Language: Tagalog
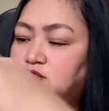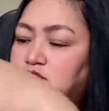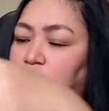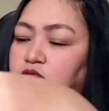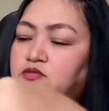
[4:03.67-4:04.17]

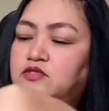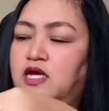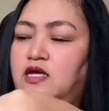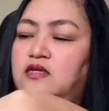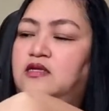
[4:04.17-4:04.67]
sa
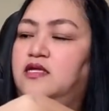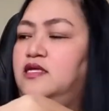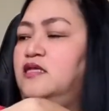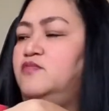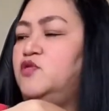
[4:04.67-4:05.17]
una,
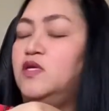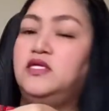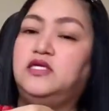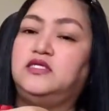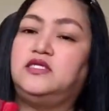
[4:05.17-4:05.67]
ayan, kung
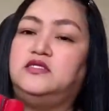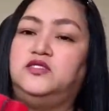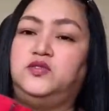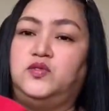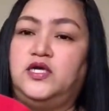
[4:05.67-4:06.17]
makikita
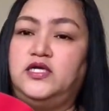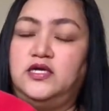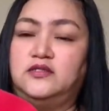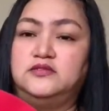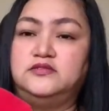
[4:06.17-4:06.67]
ninyo,
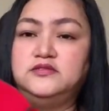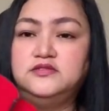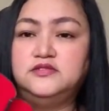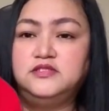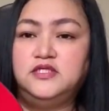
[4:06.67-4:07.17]
ayan.
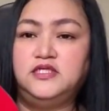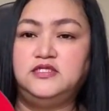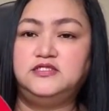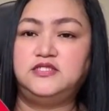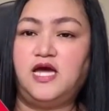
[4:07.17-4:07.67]

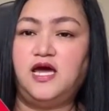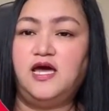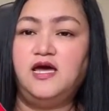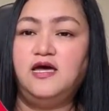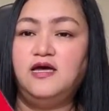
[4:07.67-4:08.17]

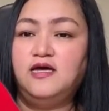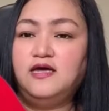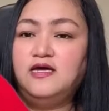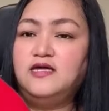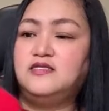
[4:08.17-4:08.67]

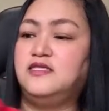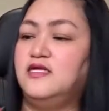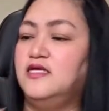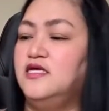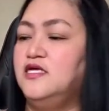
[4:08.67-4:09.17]
Diyan.
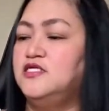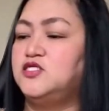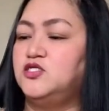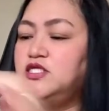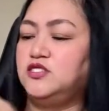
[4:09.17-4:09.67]

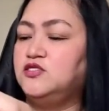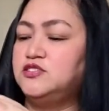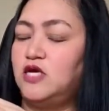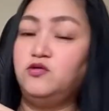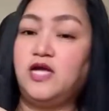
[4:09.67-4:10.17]
So, dito
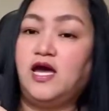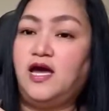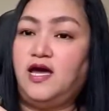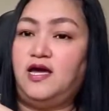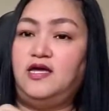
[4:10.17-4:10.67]
sa
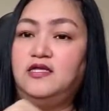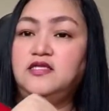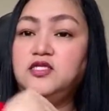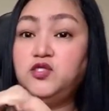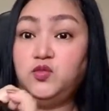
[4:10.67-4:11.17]

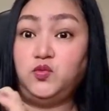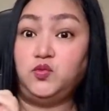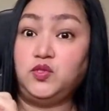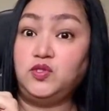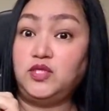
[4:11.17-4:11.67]
unahan,
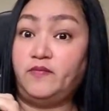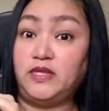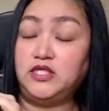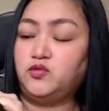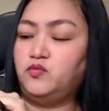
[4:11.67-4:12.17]
yung
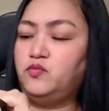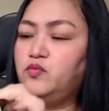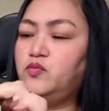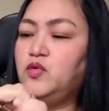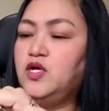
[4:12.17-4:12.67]
laman
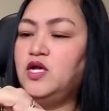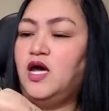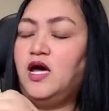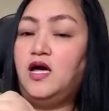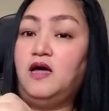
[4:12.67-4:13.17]
nitong
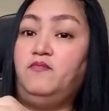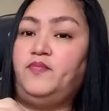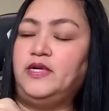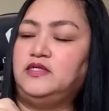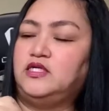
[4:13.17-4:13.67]
uh,
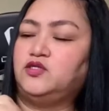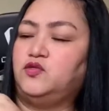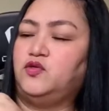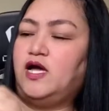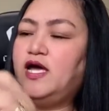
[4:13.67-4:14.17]
bag na
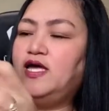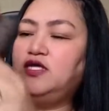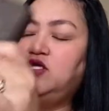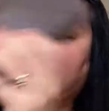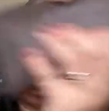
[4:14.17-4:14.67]
to ay
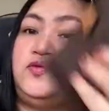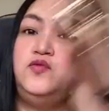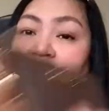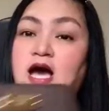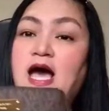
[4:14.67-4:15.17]

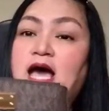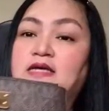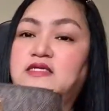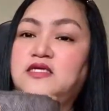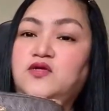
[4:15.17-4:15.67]
yung
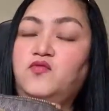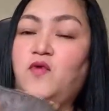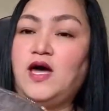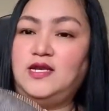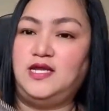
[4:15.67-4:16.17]
aking
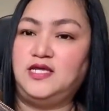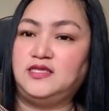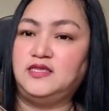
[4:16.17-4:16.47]
wallet.